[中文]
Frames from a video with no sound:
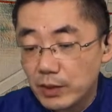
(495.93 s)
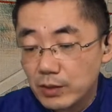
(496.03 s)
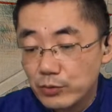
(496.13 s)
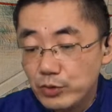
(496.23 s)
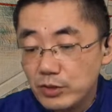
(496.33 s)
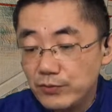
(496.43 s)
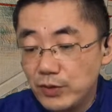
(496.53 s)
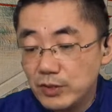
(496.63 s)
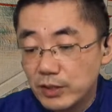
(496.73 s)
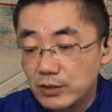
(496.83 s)
于是
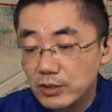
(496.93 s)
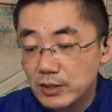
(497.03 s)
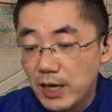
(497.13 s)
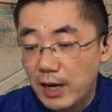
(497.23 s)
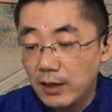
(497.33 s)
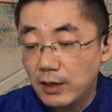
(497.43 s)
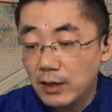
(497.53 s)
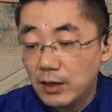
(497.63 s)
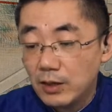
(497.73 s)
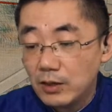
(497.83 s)
凤姐吃了茶，
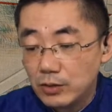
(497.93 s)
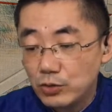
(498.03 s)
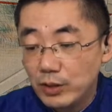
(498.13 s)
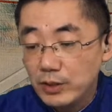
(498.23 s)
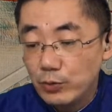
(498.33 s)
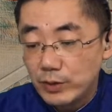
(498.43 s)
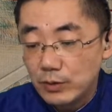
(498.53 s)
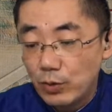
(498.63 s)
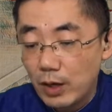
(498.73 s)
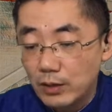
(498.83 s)
说了一会子
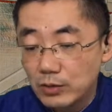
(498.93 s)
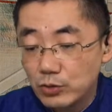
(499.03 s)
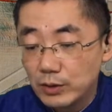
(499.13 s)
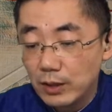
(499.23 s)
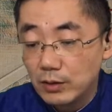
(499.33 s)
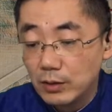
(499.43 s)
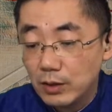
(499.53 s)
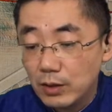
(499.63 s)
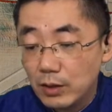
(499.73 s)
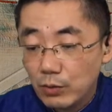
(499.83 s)
话，说
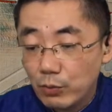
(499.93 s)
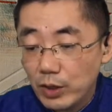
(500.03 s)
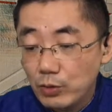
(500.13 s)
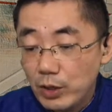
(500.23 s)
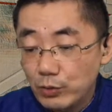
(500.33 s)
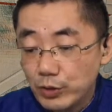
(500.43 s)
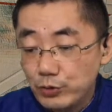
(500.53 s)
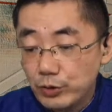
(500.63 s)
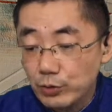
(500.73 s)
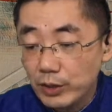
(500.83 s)
道：“我要快回
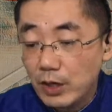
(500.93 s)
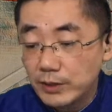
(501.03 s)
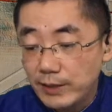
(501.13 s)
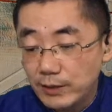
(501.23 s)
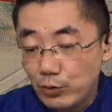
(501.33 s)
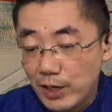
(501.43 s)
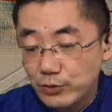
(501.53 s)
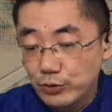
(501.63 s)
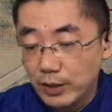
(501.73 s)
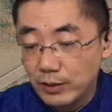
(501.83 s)
去回老太太的话
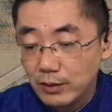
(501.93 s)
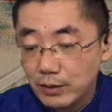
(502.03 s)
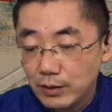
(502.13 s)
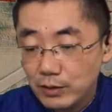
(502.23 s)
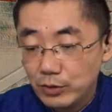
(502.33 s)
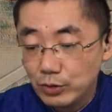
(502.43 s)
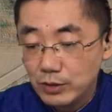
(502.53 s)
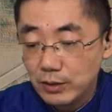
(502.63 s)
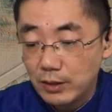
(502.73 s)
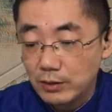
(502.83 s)
去呢。”尤氏
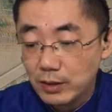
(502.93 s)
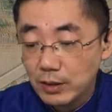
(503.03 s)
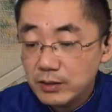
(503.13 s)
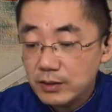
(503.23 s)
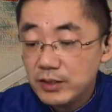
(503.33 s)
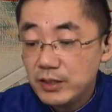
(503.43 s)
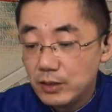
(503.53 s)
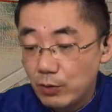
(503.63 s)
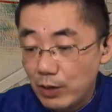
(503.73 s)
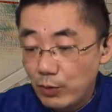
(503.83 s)
道：“你可
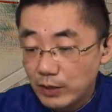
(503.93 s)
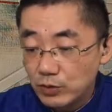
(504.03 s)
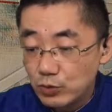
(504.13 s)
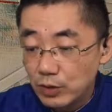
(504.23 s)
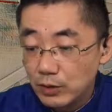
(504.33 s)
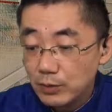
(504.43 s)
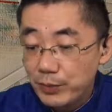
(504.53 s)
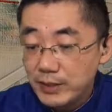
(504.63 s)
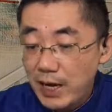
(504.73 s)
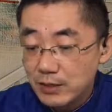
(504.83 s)
缓缓的说，
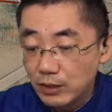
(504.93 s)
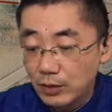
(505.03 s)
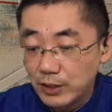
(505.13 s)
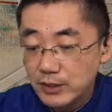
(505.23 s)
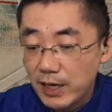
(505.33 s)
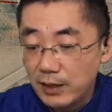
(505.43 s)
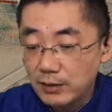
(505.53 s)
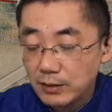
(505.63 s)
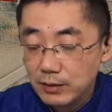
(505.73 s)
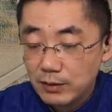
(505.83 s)
别吓着老人
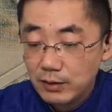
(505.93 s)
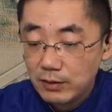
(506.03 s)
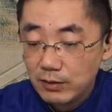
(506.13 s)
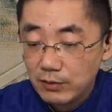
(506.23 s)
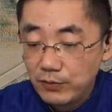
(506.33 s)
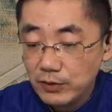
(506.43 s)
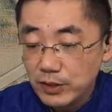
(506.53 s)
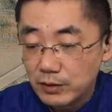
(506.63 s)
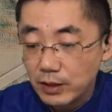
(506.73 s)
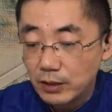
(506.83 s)
家。”凤姐
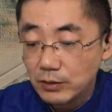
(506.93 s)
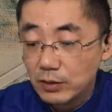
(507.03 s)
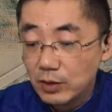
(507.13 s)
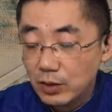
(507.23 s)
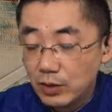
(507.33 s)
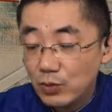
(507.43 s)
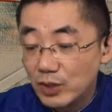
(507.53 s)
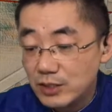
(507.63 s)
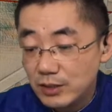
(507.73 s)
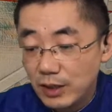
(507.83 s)
儿道：“我
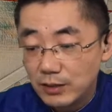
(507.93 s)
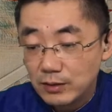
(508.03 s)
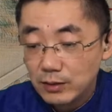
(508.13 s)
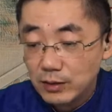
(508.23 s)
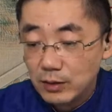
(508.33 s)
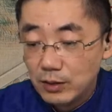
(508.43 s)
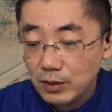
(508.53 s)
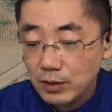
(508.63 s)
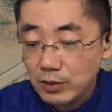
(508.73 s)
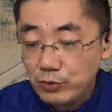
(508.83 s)
知
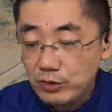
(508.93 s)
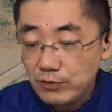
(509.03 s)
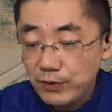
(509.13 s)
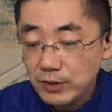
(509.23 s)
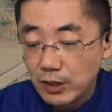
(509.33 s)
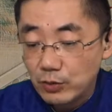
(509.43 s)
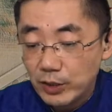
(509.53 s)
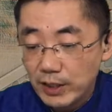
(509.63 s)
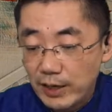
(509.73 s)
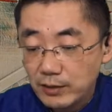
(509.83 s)
道。”于是凤姐儿
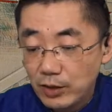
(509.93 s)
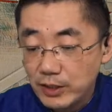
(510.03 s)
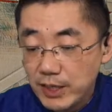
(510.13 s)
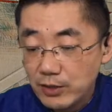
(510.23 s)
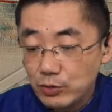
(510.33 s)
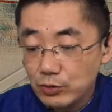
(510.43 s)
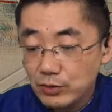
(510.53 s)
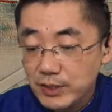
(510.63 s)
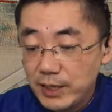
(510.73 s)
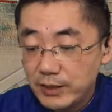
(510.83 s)
回来到了家中，
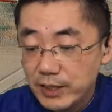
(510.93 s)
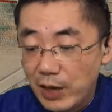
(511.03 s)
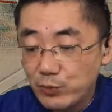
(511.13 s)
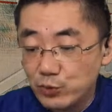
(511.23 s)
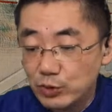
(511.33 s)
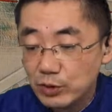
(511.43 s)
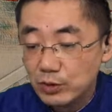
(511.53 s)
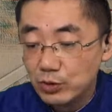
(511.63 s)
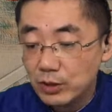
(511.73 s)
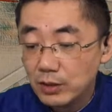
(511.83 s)
见了贾母，
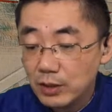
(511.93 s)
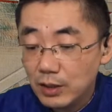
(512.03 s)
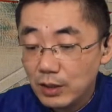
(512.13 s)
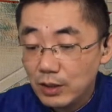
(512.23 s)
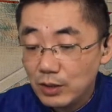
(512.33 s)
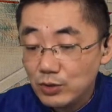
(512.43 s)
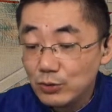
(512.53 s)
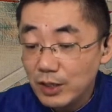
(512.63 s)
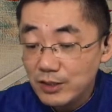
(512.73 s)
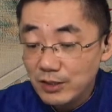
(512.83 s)
说：“荣
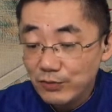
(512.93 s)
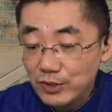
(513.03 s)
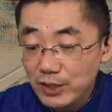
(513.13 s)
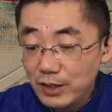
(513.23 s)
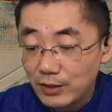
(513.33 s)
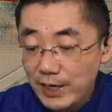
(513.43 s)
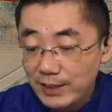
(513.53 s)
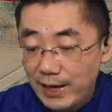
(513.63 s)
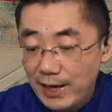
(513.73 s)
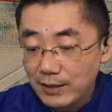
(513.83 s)
儿媳妇请老太太
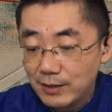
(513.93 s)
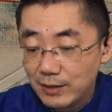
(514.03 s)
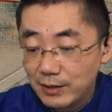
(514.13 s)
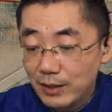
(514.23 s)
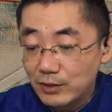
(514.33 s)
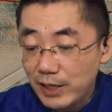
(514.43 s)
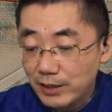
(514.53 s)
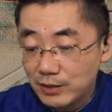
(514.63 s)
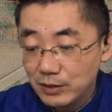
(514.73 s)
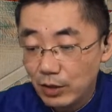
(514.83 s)
安，给老太太
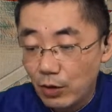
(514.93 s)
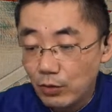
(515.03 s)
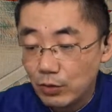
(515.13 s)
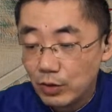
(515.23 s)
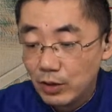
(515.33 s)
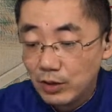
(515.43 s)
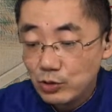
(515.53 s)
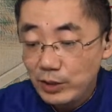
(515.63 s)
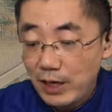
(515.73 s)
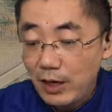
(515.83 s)
磕头，
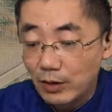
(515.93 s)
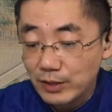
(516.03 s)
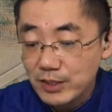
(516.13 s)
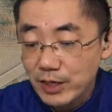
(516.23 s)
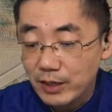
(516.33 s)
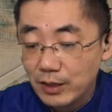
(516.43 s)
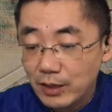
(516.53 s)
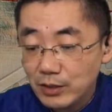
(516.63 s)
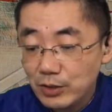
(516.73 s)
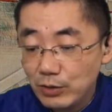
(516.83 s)
说她好了些，
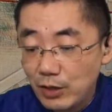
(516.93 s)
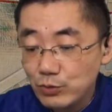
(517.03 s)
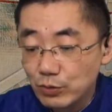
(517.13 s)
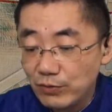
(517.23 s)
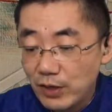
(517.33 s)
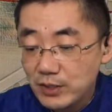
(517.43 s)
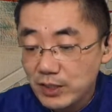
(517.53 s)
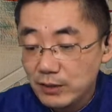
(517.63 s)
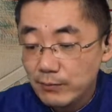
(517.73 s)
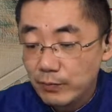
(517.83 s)
求老祖宗放
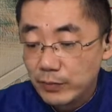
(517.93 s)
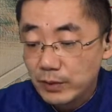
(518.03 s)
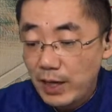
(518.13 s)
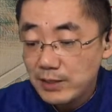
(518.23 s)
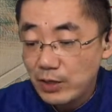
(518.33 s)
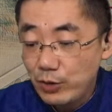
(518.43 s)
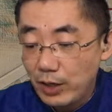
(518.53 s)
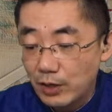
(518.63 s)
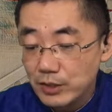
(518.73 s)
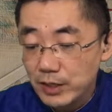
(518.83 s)
心。她再略
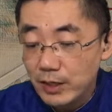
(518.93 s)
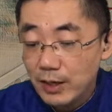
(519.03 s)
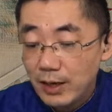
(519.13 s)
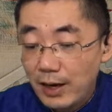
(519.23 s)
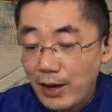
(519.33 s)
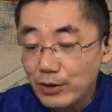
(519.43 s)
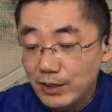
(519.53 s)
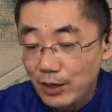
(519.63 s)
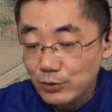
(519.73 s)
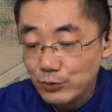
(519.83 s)
好些，还要给
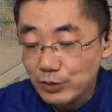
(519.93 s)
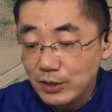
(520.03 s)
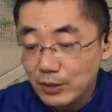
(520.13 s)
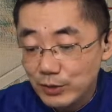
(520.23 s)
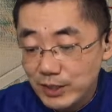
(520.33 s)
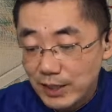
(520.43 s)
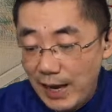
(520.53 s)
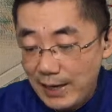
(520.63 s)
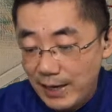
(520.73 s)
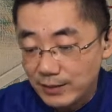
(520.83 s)
老祖宗磕头请
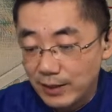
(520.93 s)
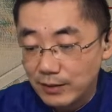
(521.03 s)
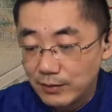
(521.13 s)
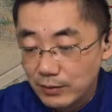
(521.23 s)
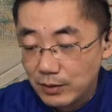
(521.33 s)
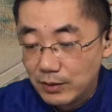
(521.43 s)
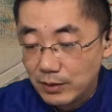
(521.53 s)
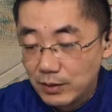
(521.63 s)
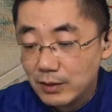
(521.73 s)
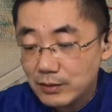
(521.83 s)
安来
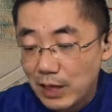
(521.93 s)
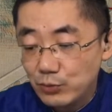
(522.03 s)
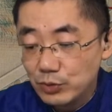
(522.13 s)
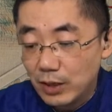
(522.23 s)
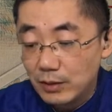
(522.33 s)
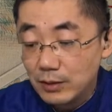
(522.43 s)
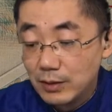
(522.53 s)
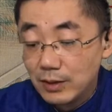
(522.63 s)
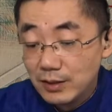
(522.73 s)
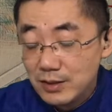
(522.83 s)
呢。”贾母
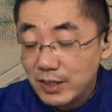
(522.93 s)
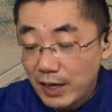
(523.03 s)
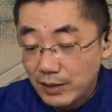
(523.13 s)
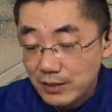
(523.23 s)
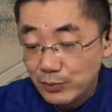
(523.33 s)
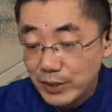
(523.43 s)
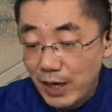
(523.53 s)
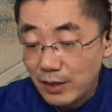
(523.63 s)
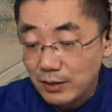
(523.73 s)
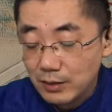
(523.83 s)
道：“你看她怎么
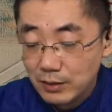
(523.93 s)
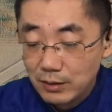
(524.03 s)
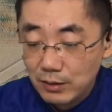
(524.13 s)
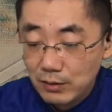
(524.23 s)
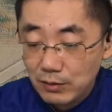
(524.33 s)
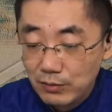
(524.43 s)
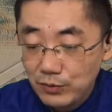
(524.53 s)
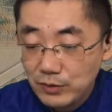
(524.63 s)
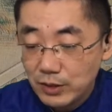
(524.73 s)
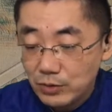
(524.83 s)
样？”
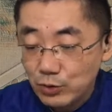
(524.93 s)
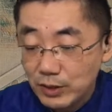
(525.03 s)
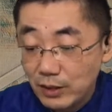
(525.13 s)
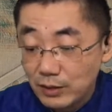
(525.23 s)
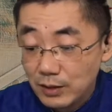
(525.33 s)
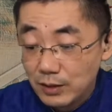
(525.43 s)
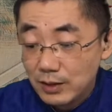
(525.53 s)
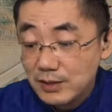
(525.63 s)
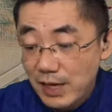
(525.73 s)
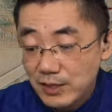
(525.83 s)
凤姐儿说道。
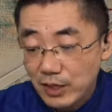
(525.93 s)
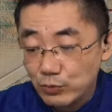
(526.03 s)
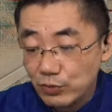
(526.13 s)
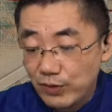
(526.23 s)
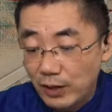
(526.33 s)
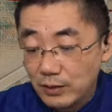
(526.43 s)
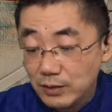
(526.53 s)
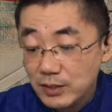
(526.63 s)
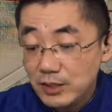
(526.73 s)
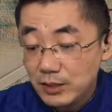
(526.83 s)
暂且无妨，
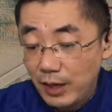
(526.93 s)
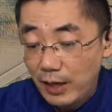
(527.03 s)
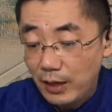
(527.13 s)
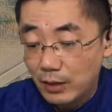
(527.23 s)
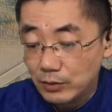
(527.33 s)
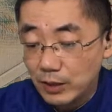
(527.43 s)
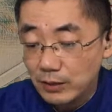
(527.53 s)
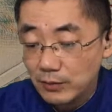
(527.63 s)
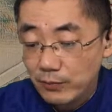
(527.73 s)
精神还好呢。